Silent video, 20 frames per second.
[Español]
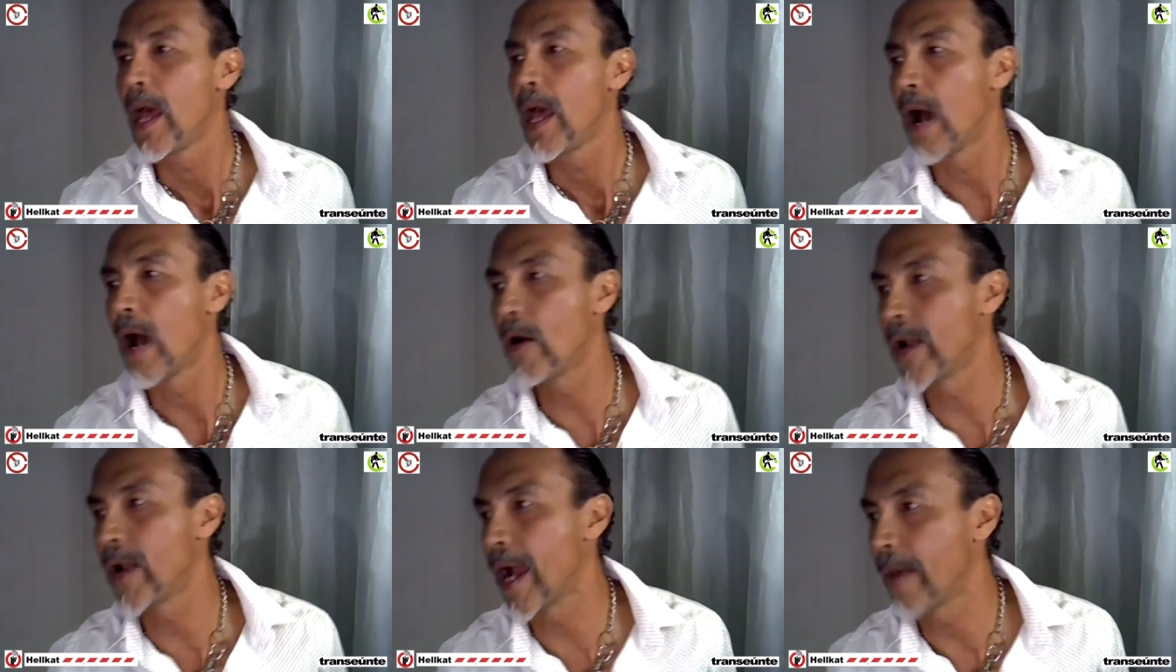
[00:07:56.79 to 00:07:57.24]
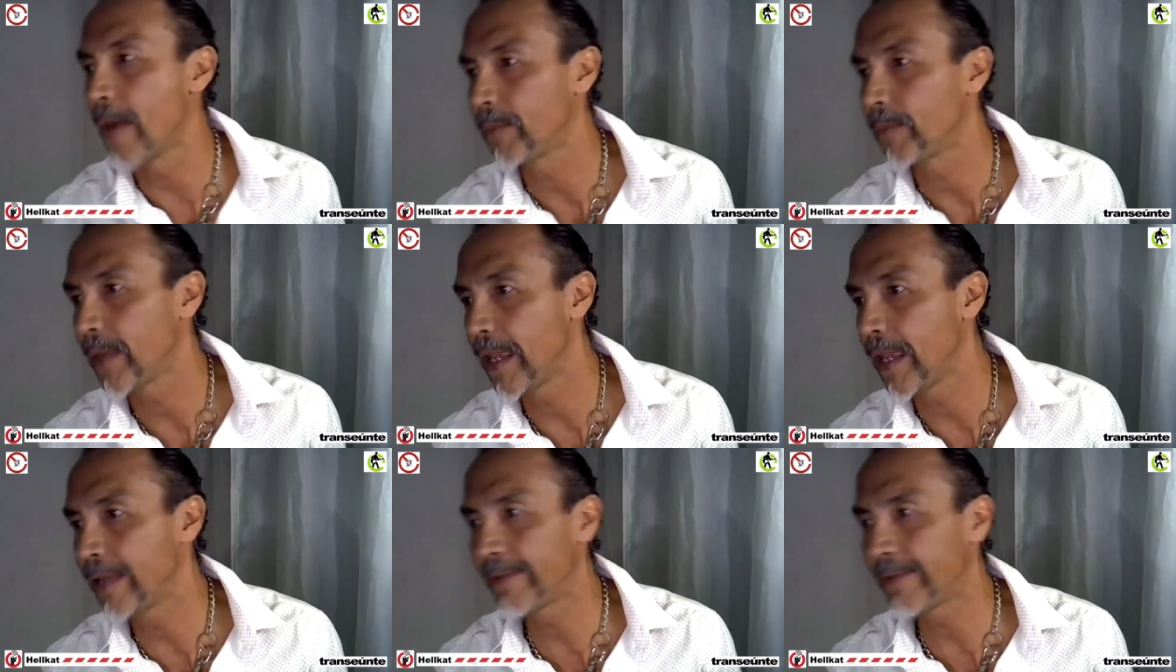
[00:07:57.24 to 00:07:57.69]
Ahora,
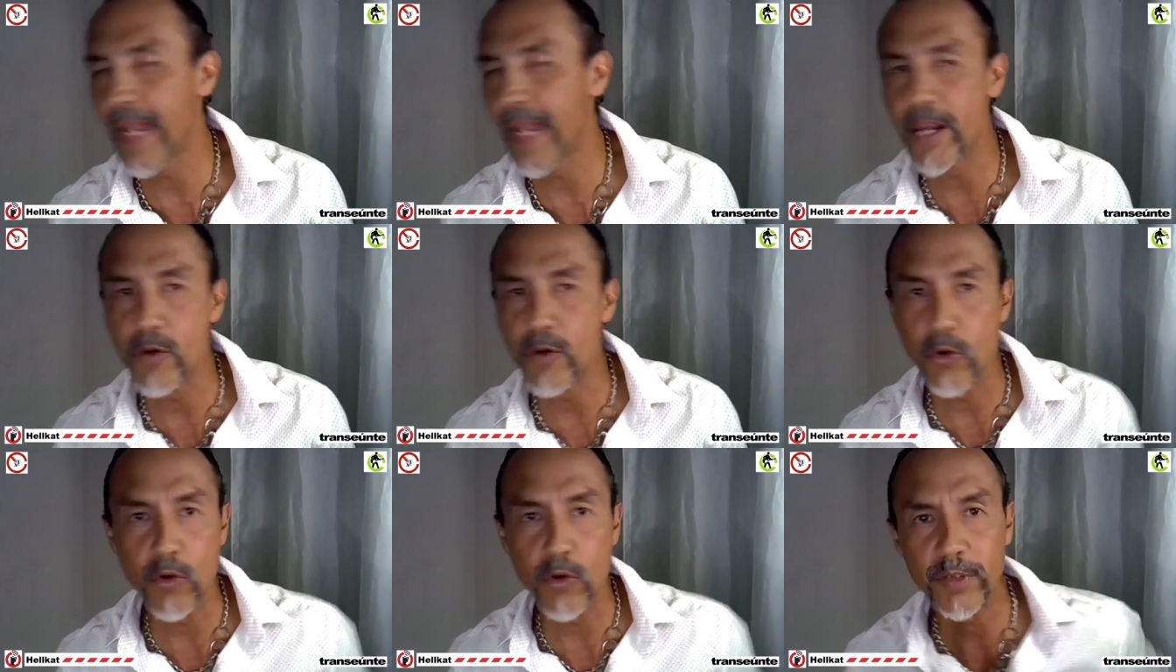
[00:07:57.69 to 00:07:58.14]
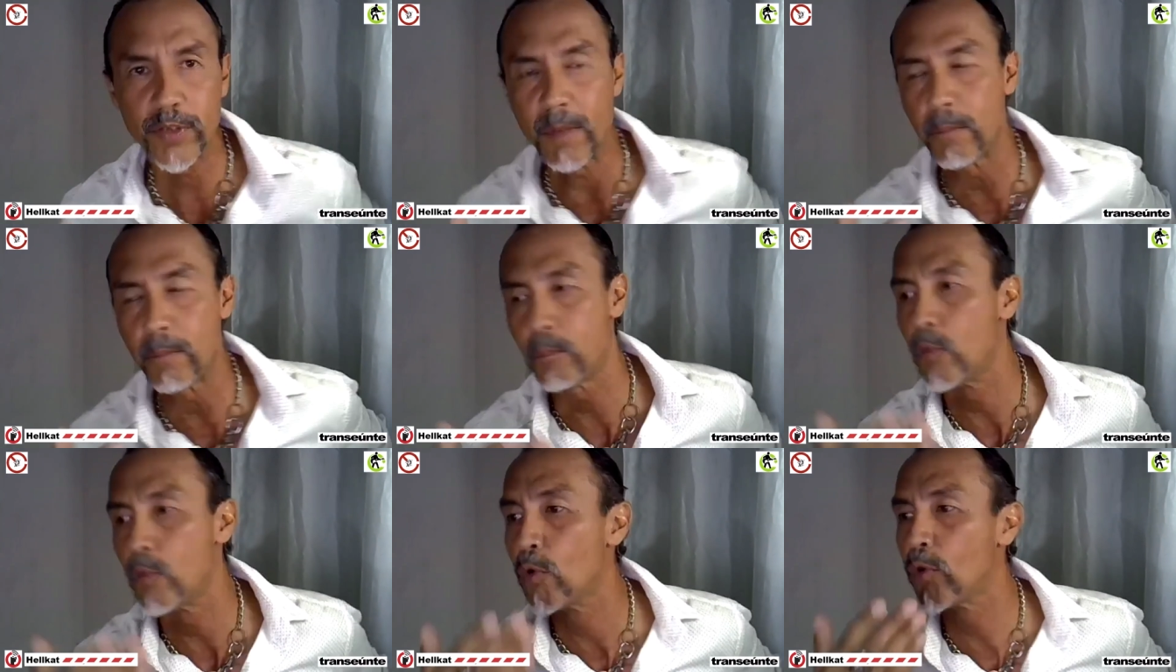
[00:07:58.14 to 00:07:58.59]
este año no se
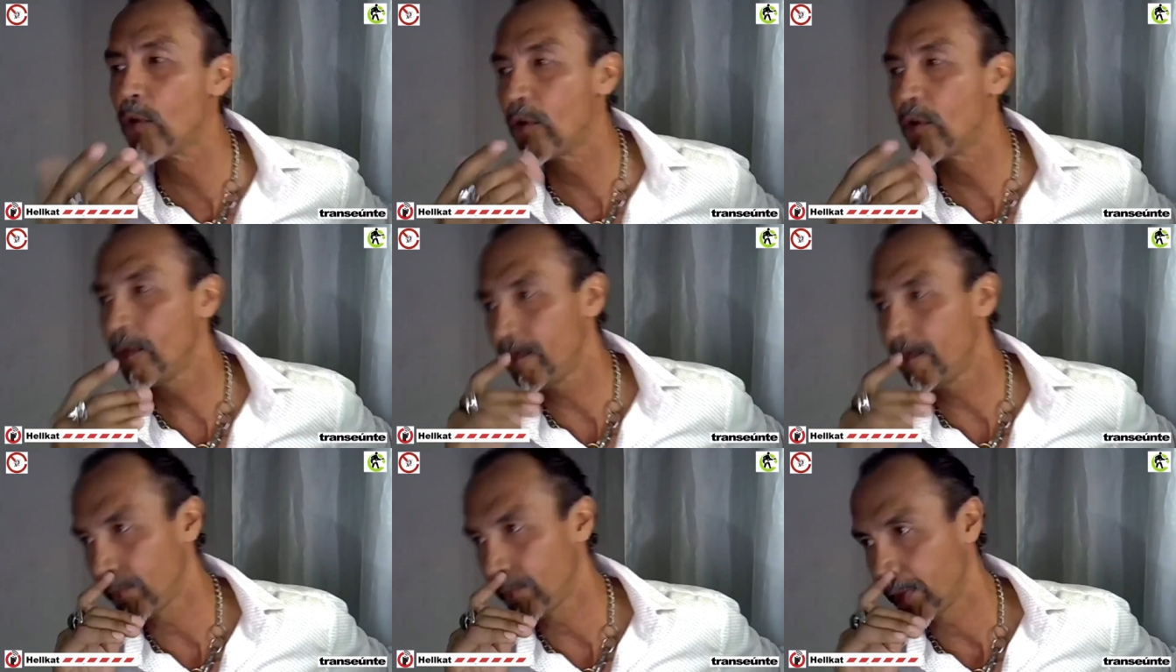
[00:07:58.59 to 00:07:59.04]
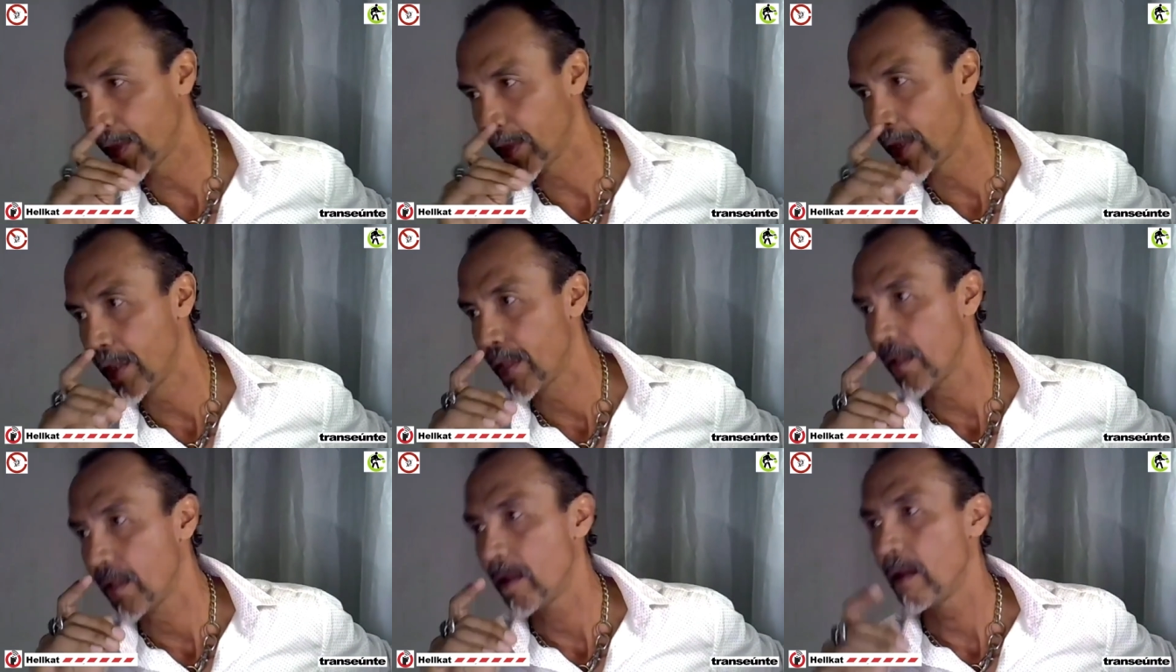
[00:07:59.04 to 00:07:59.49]
pudo,
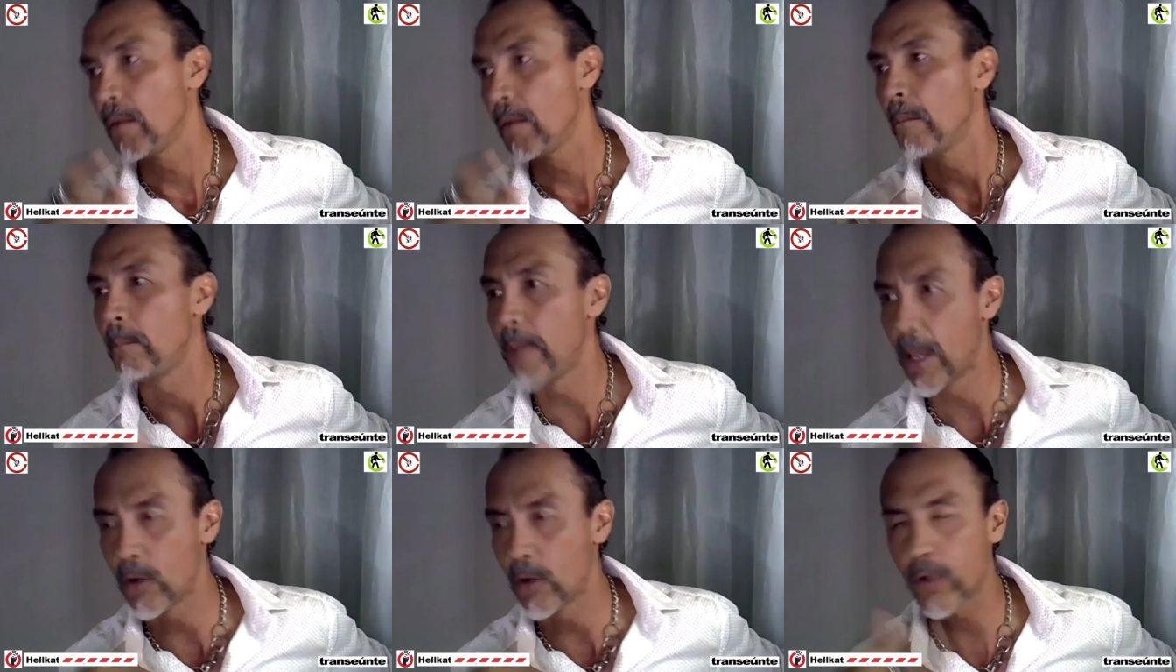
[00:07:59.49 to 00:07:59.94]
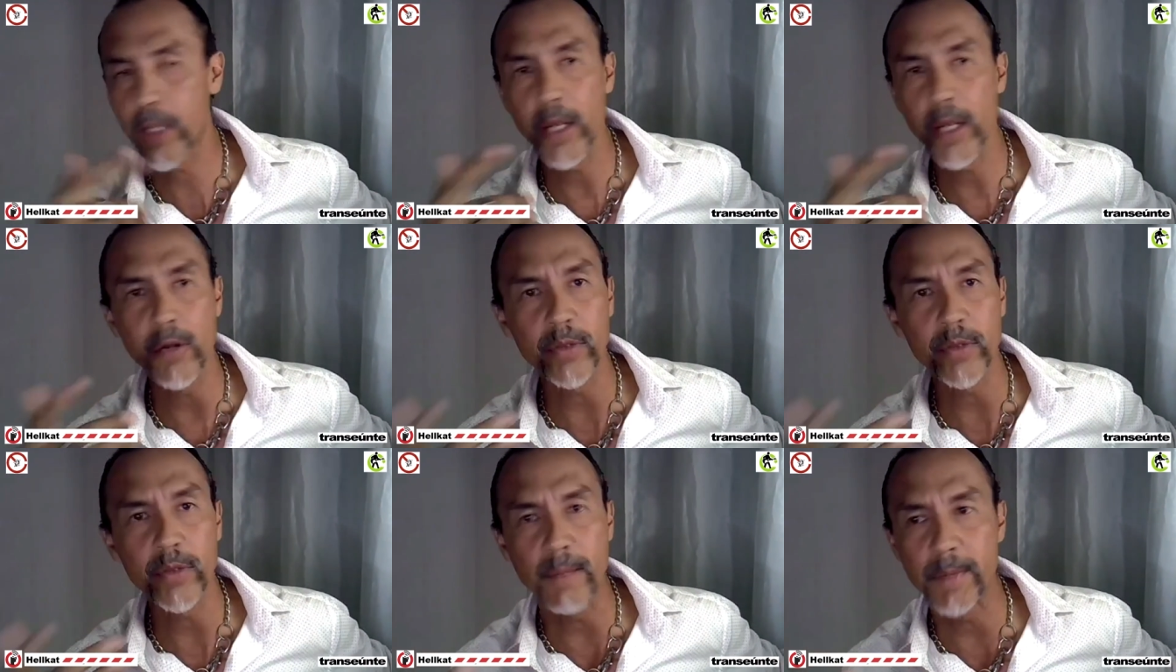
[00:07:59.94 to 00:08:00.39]
pero quiero
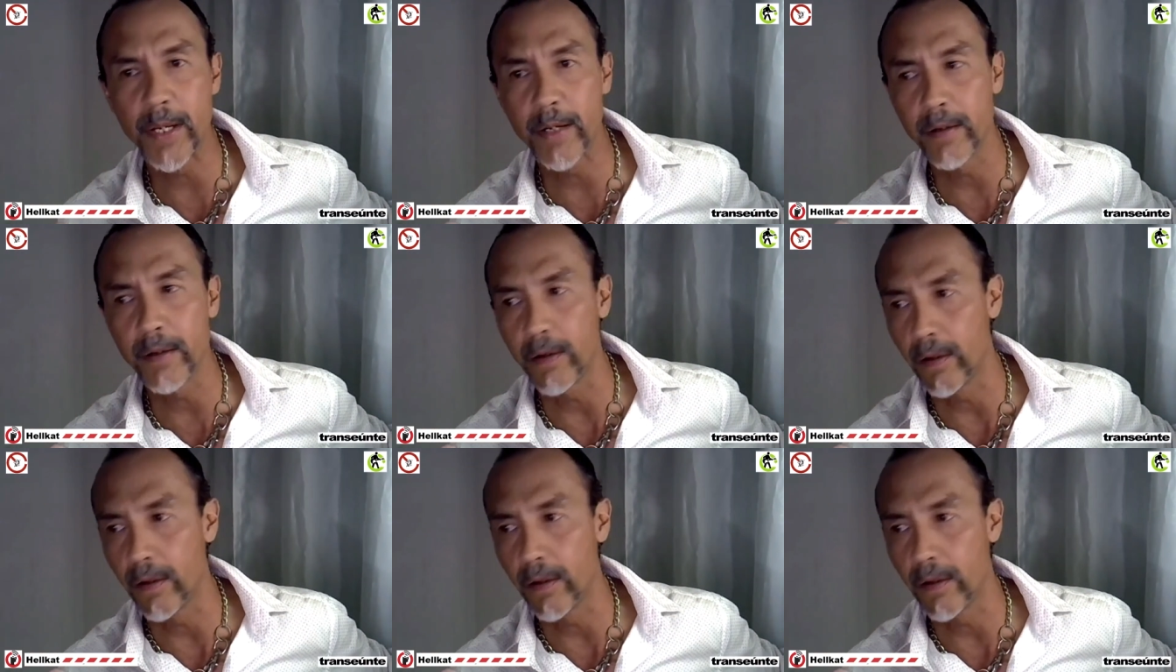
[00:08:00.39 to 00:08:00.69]
también